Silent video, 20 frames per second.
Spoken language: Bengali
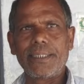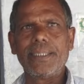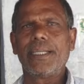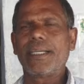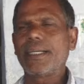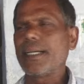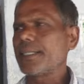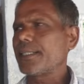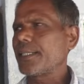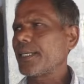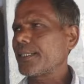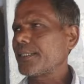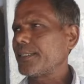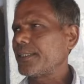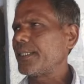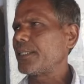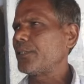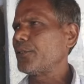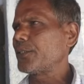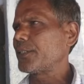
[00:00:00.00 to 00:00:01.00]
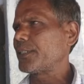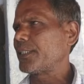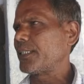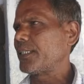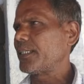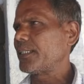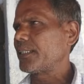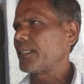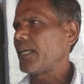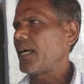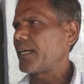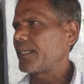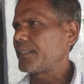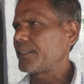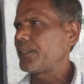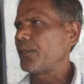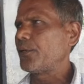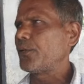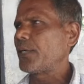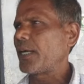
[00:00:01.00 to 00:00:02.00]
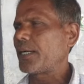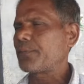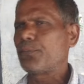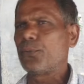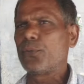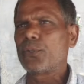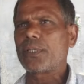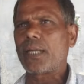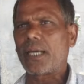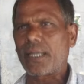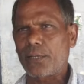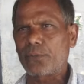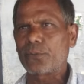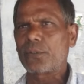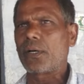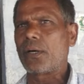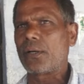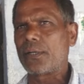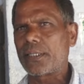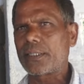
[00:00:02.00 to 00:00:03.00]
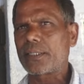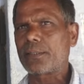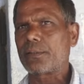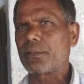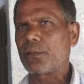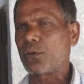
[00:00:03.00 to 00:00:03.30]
সিন্ডিকেটটা কিসের হচ্ছে আগে ছিল এক ফুট এখন অনেক